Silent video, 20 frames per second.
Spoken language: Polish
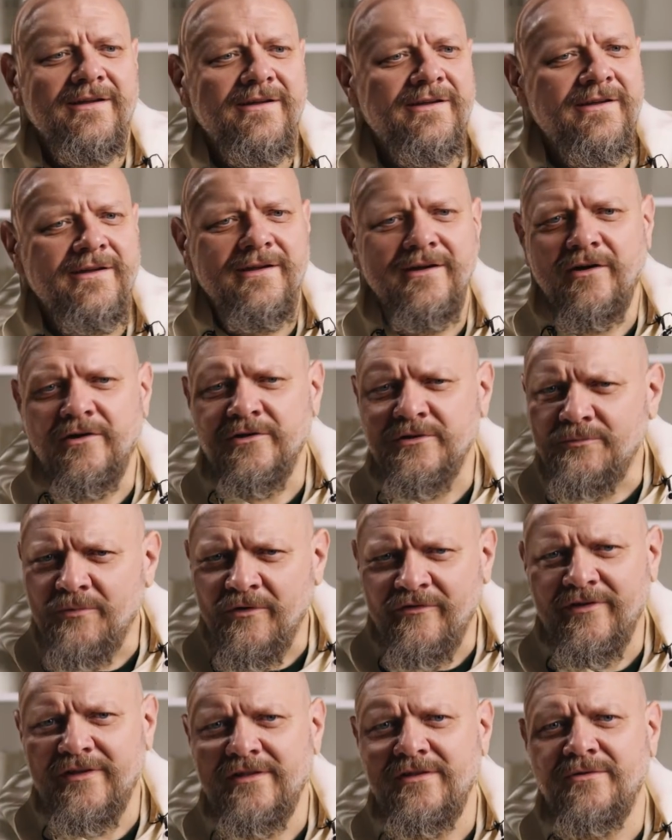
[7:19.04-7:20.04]
y,
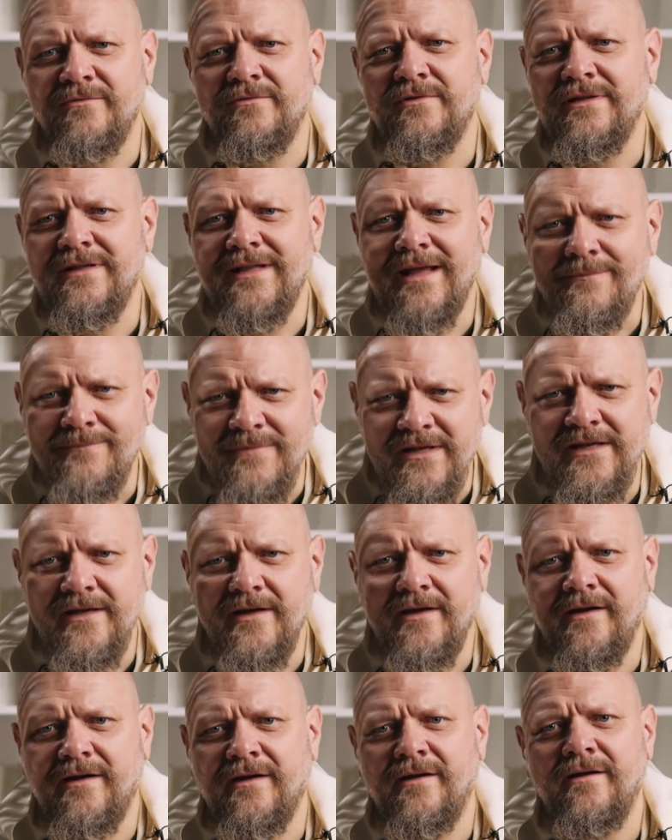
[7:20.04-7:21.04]
odpowiednią
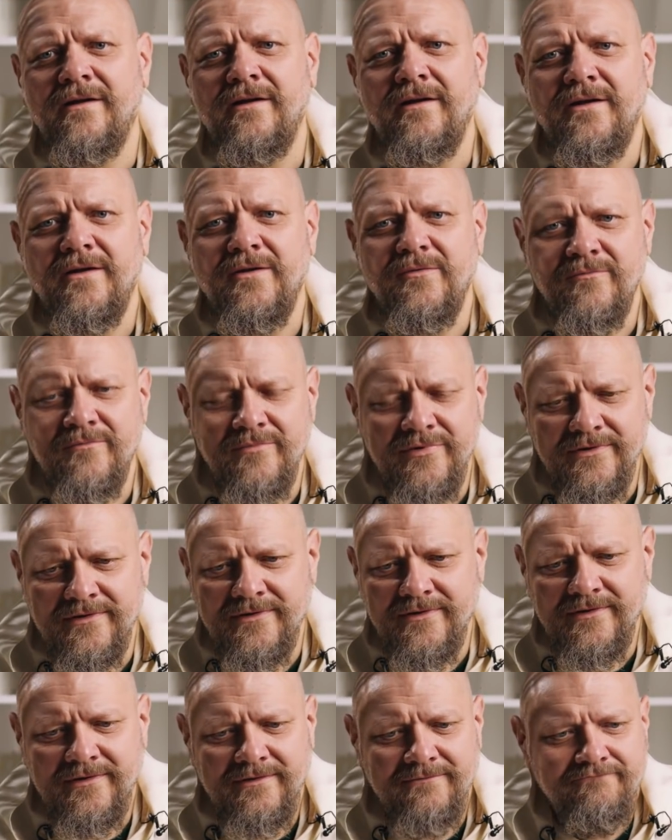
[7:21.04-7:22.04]
dynamikę,
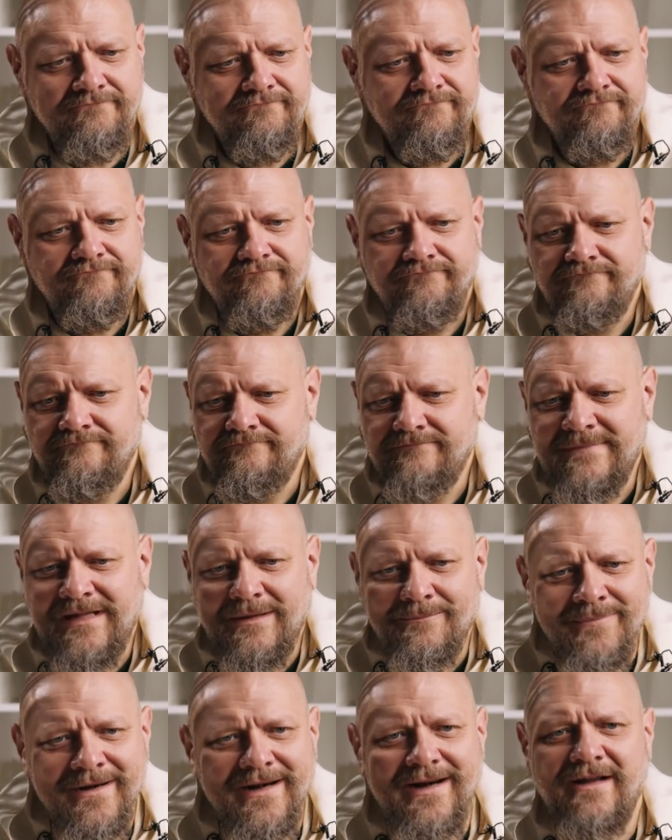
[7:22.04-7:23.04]
by
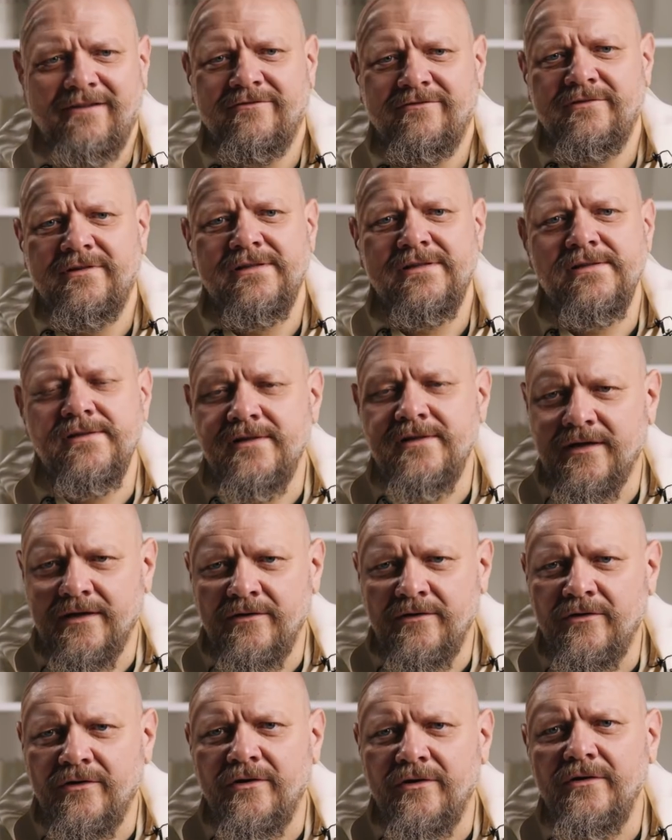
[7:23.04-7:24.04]
naprawdę z
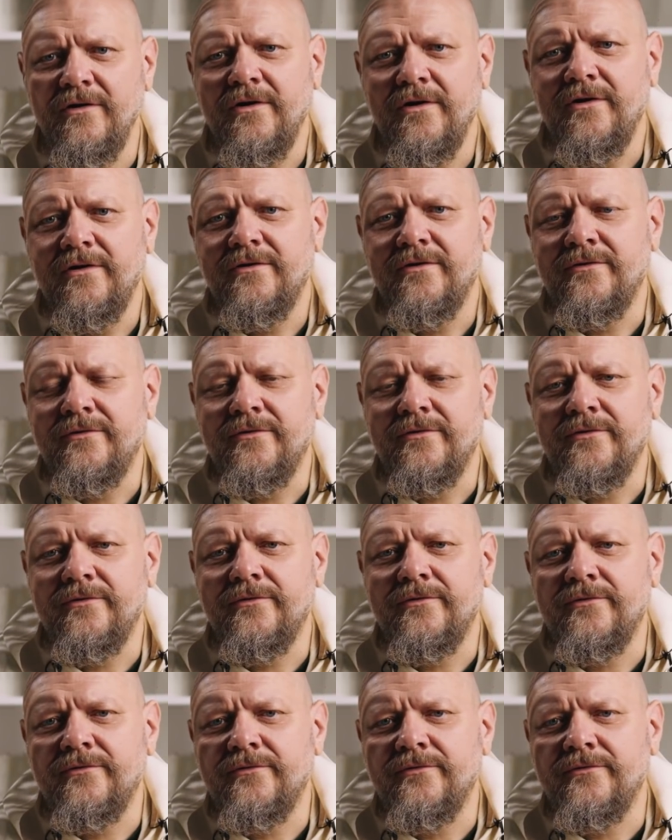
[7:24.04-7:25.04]
tego y,
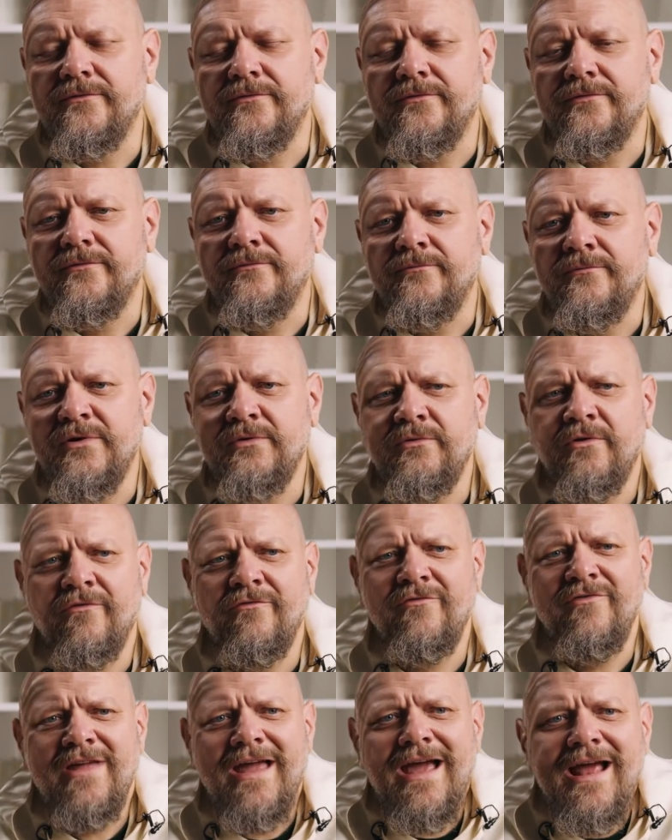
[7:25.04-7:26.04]
było
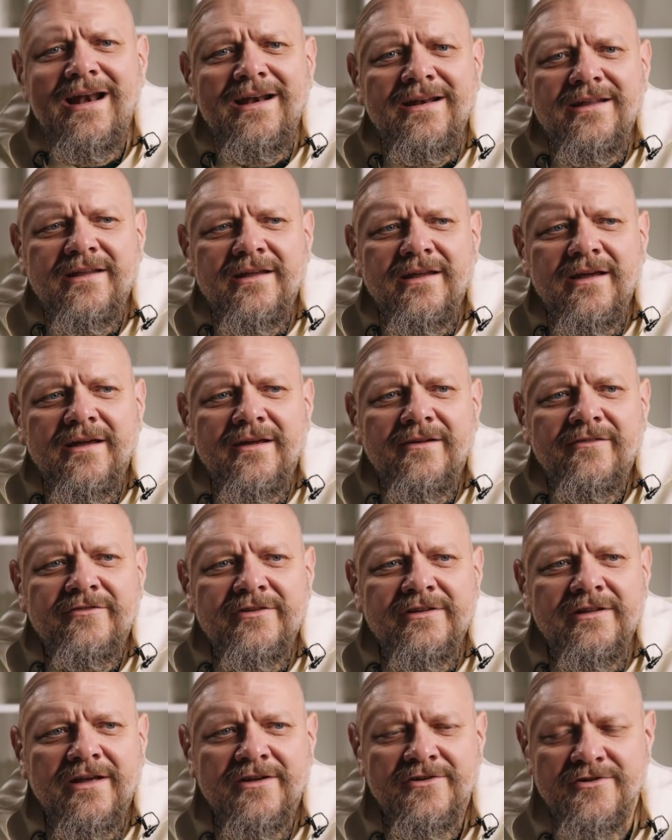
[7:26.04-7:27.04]
wielkie
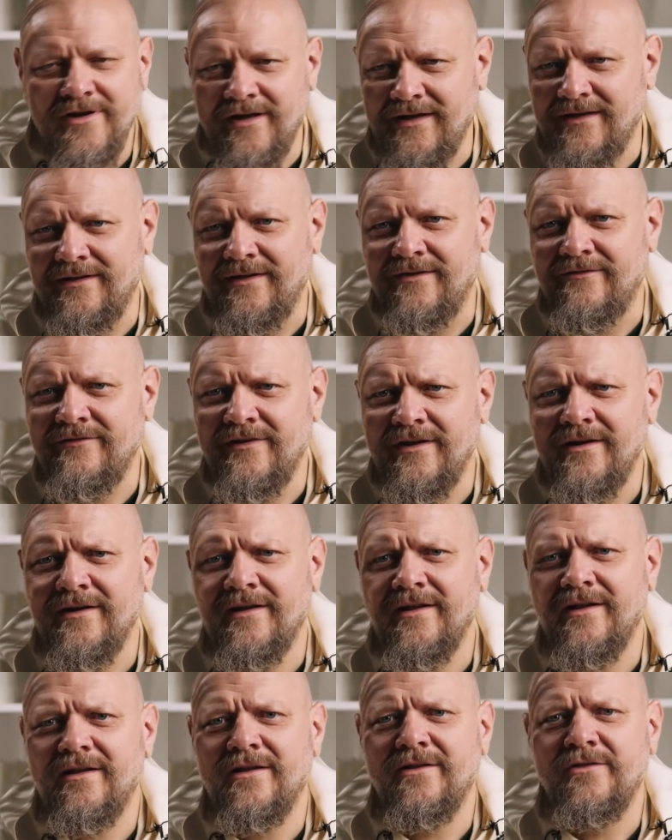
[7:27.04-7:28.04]
wydarzenie,
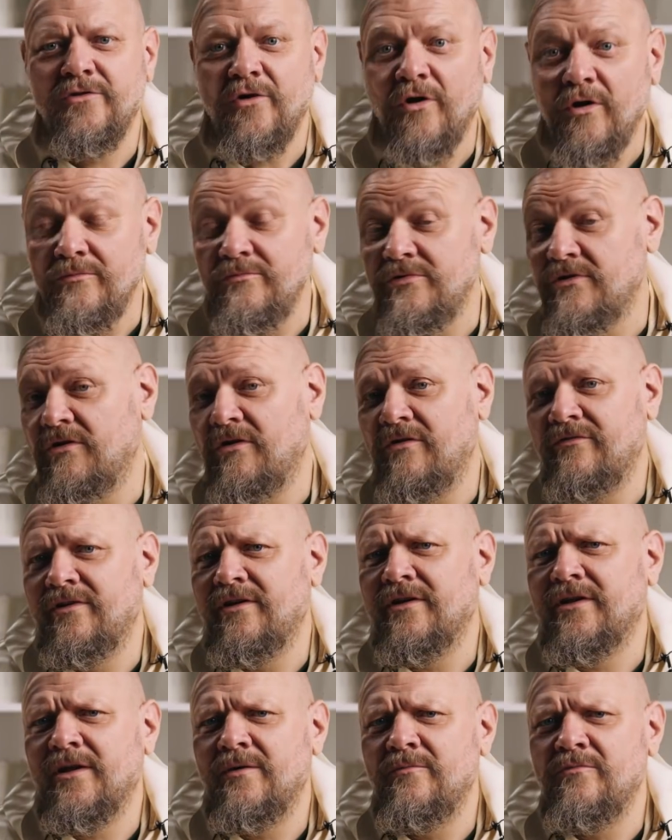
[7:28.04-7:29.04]
wielkie dobro,
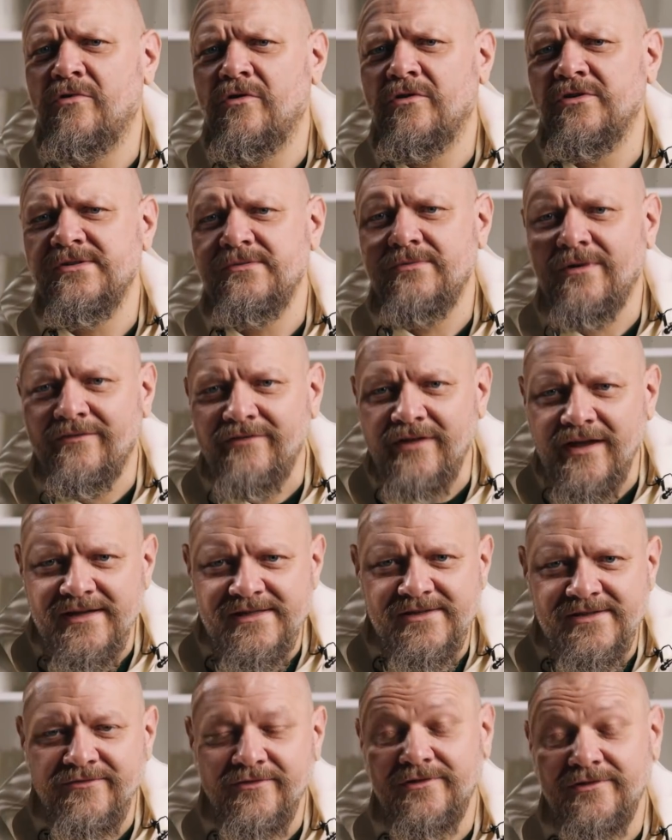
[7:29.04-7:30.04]
wielkie
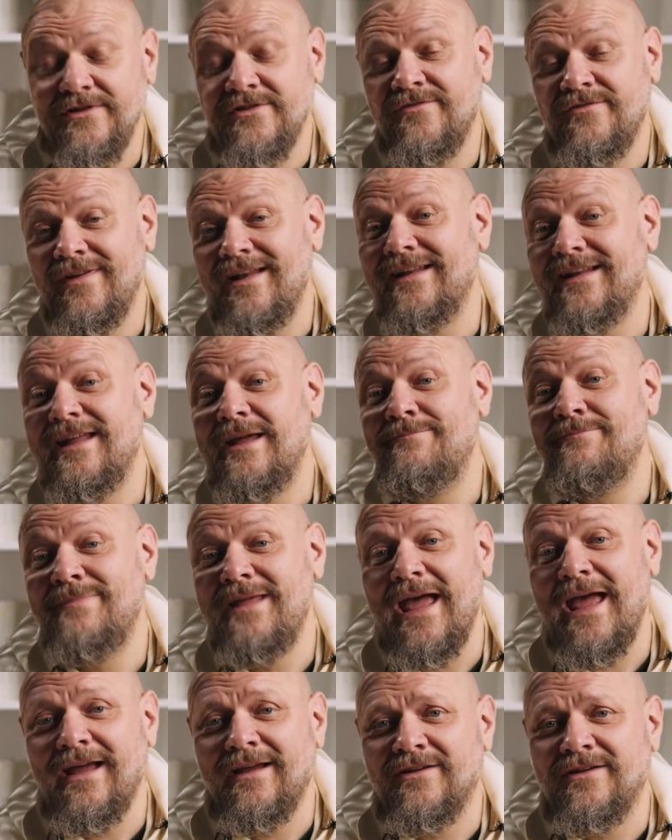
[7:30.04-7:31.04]
błogosławieństwo, też wielkie
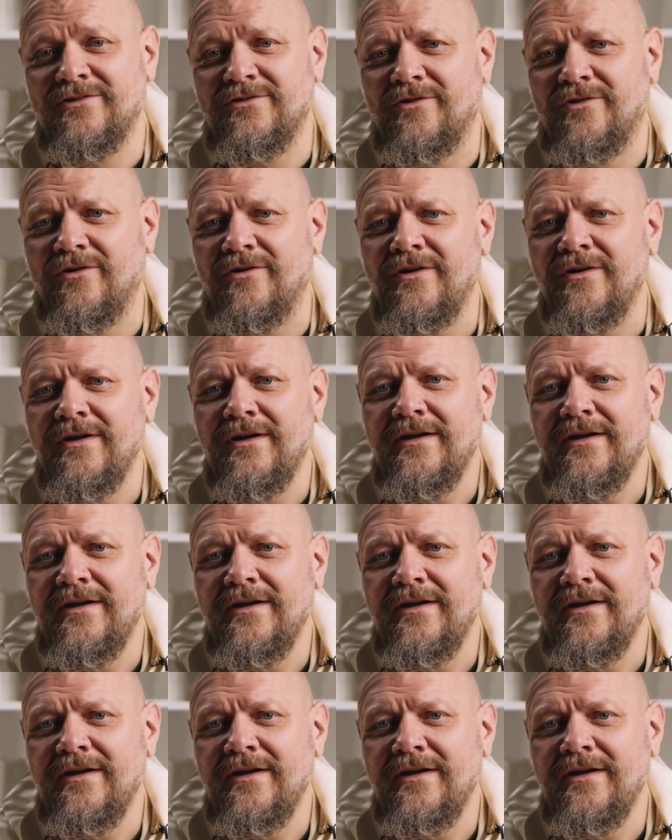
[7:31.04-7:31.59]
piękno,